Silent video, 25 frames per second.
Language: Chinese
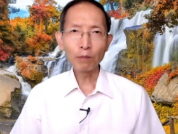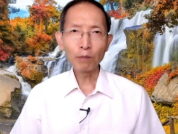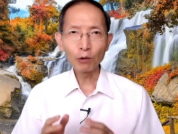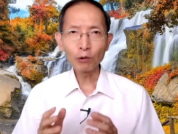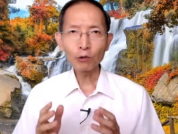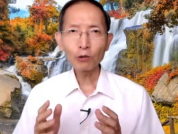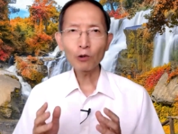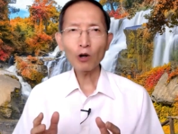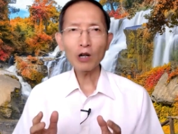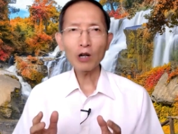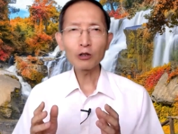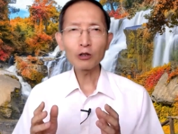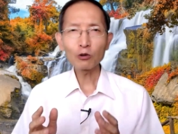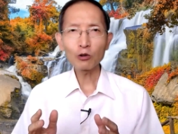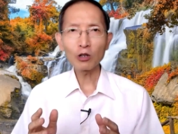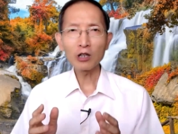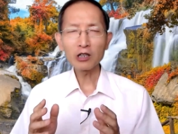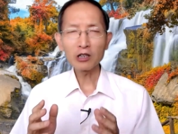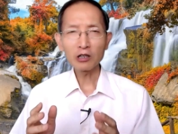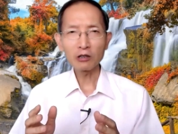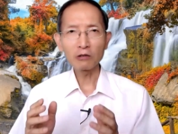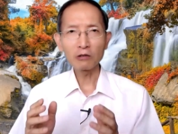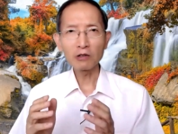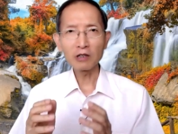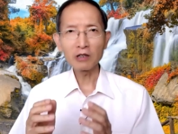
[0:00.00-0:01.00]
不断
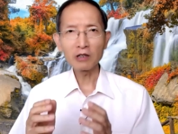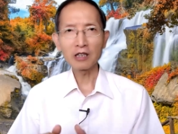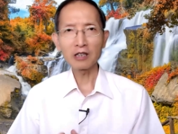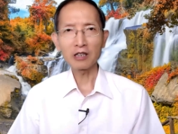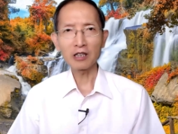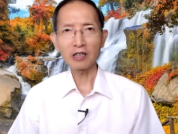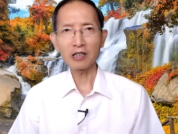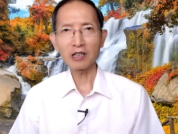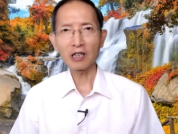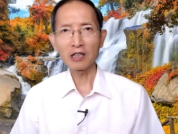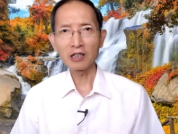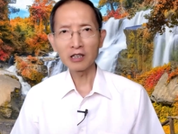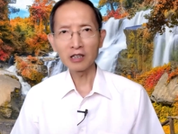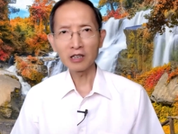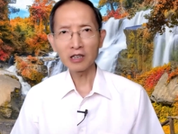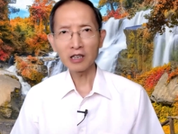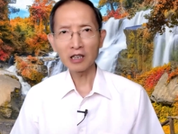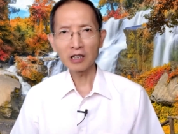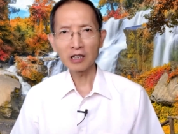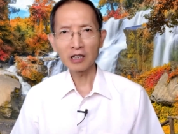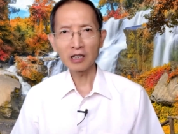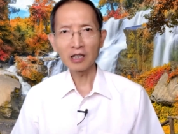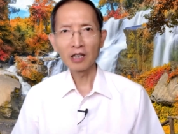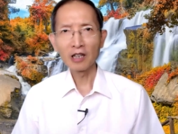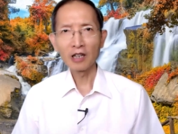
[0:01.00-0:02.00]
追求认识圣人
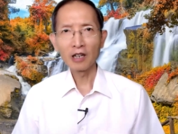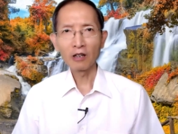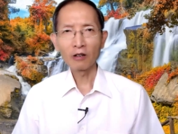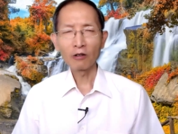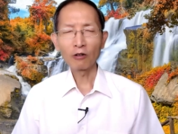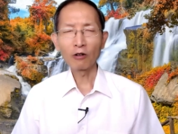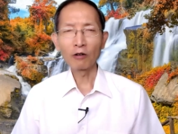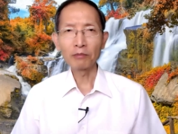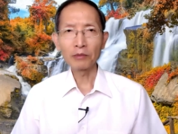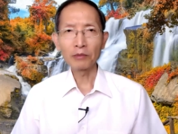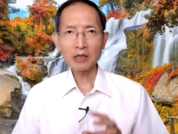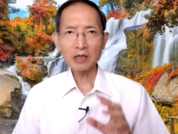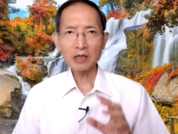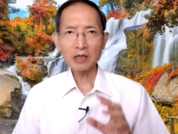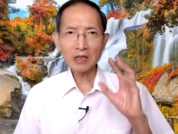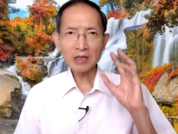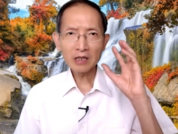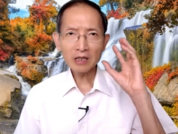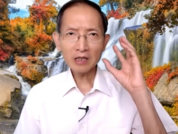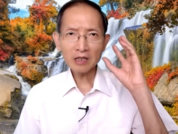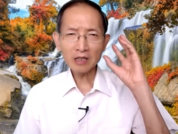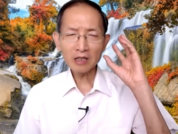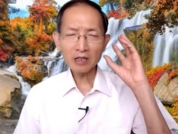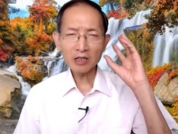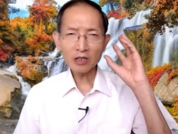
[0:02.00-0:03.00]
真理。”我们的
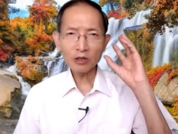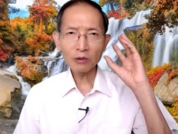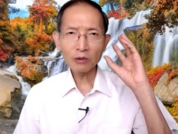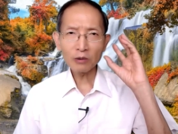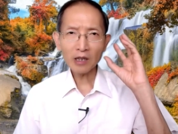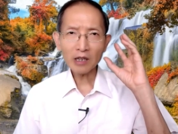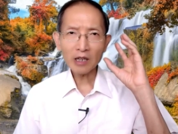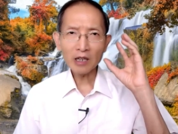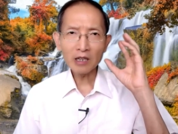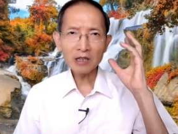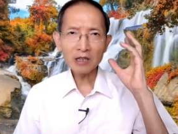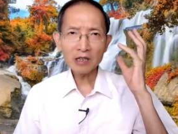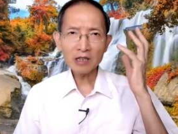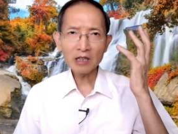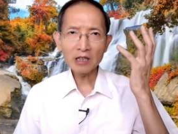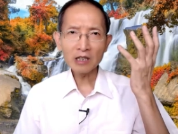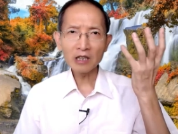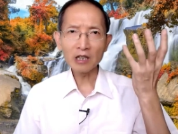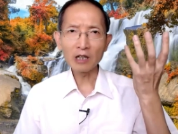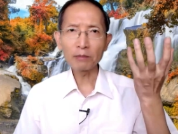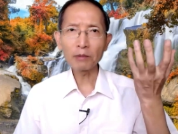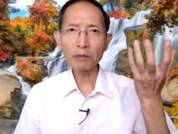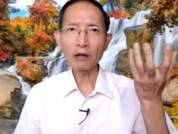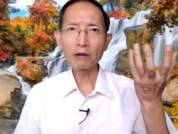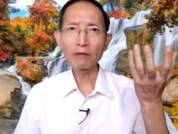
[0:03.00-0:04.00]
心思就会更
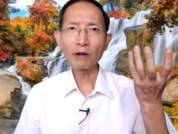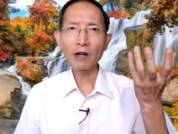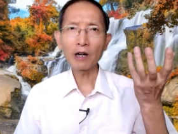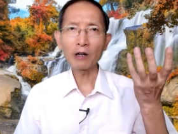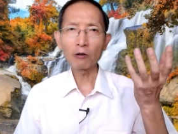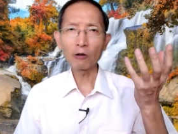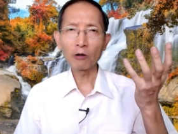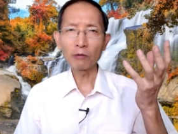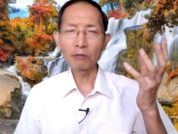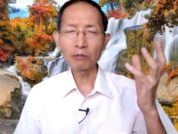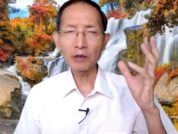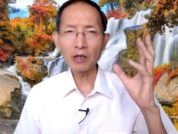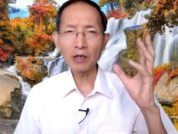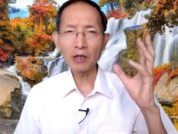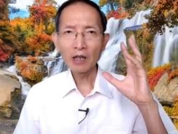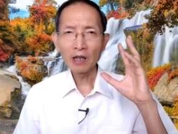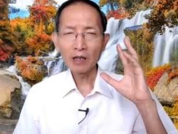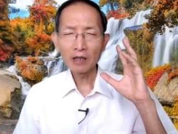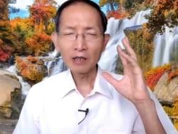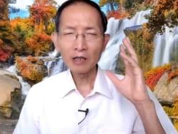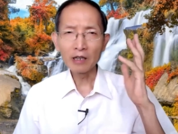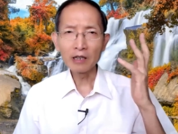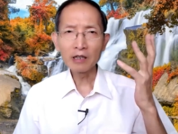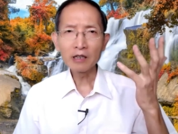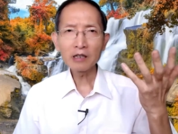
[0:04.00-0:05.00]
新而变化，我们
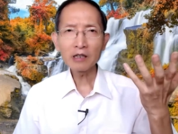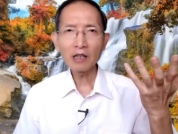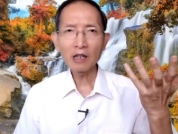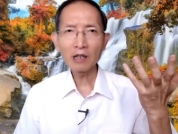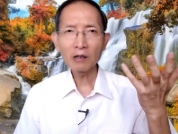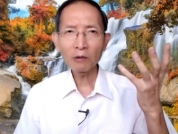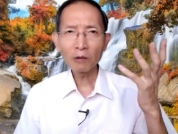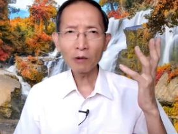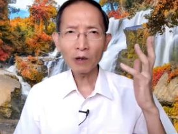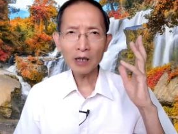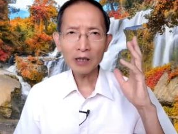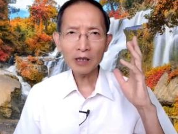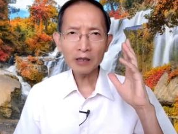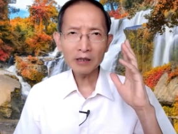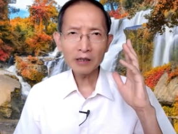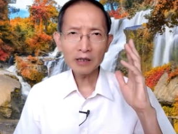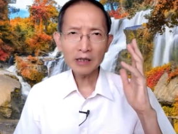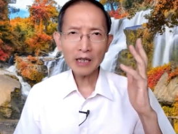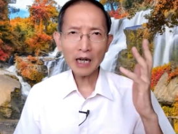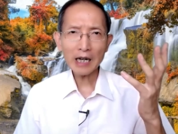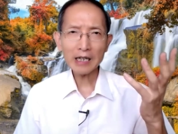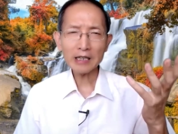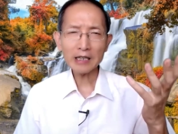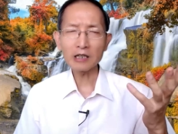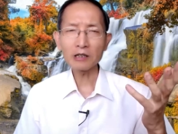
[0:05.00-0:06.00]
的人生观、
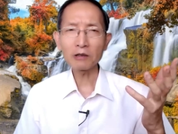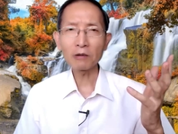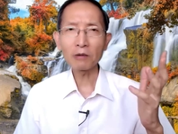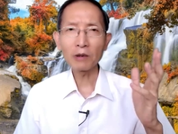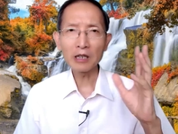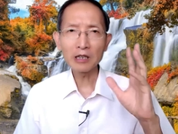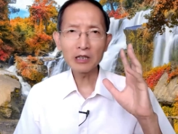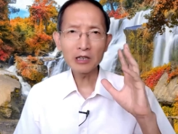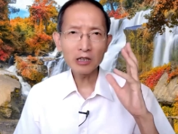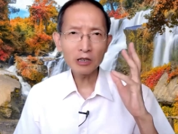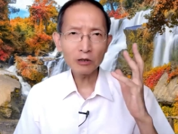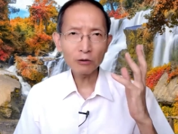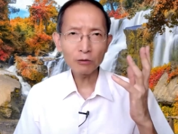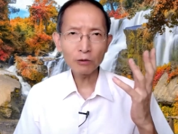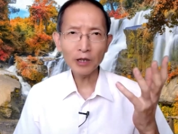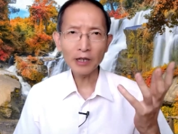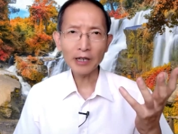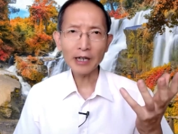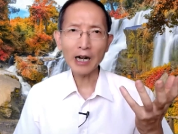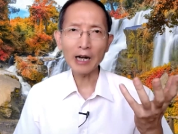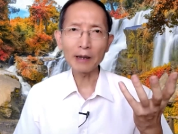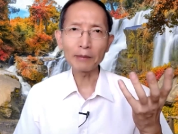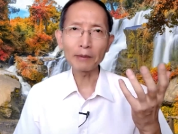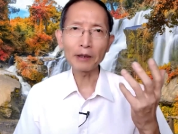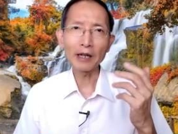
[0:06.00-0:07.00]
价值观就
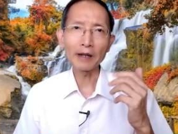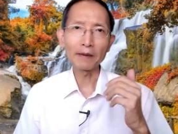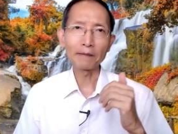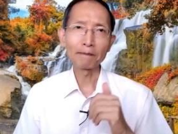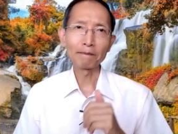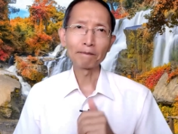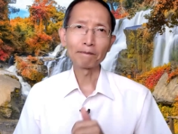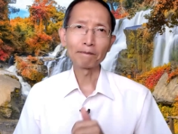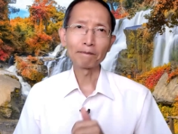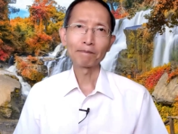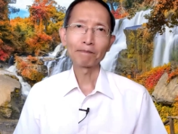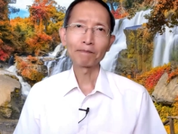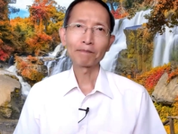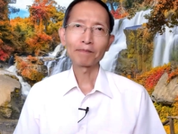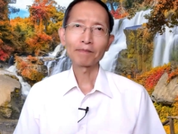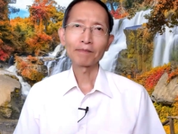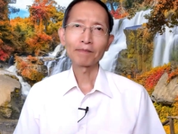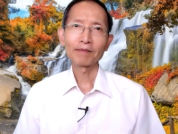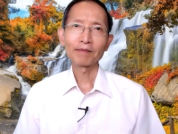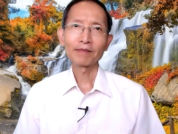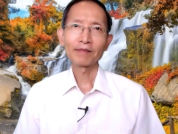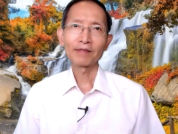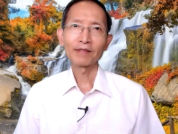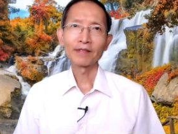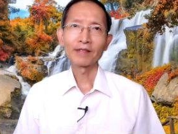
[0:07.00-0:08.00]
会改变，
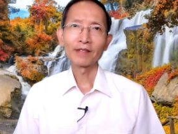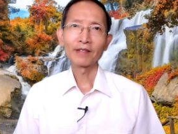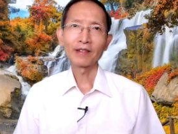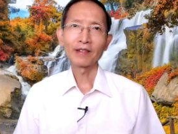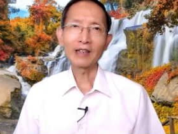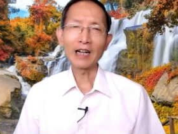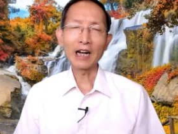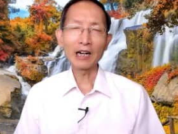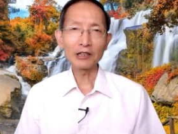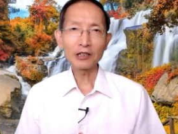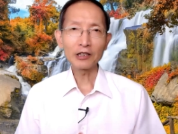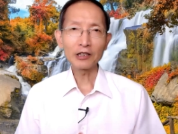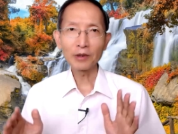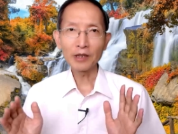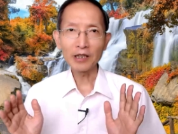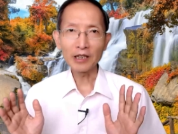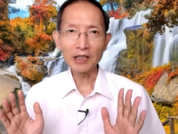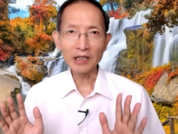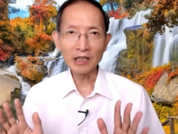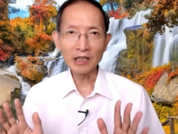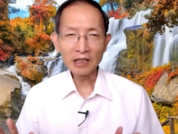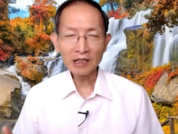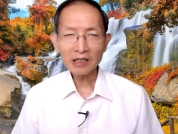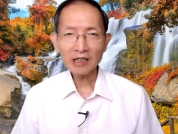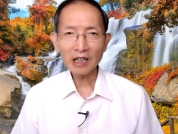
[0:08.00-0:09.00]
然后就会
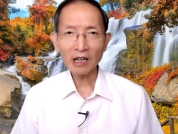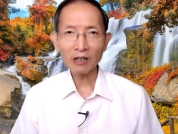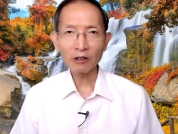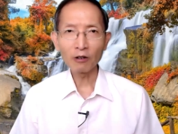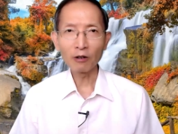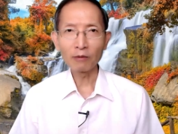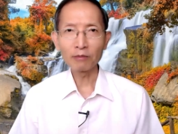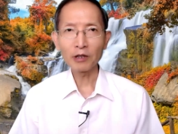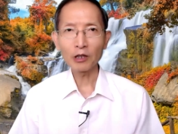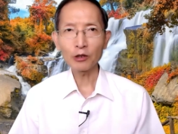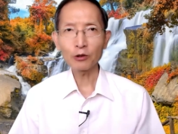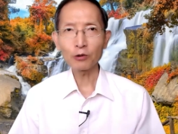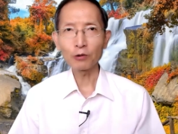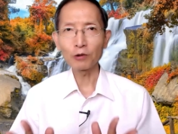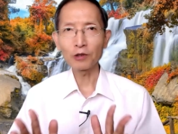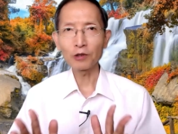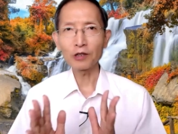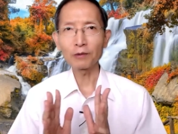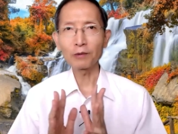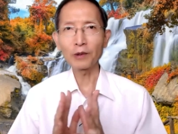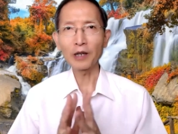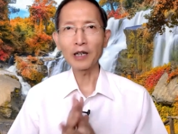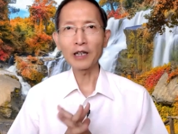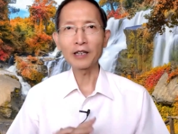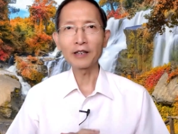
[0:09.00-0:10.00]
影响我们的处
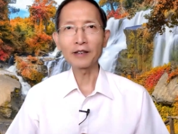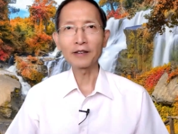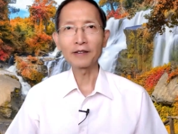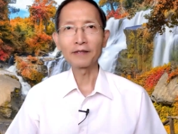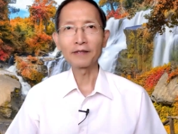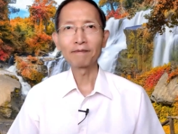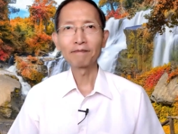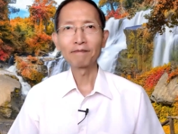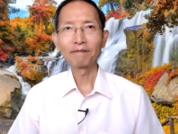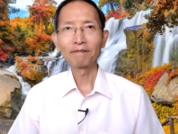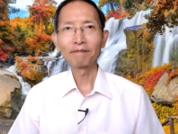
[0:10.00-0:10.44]
世为人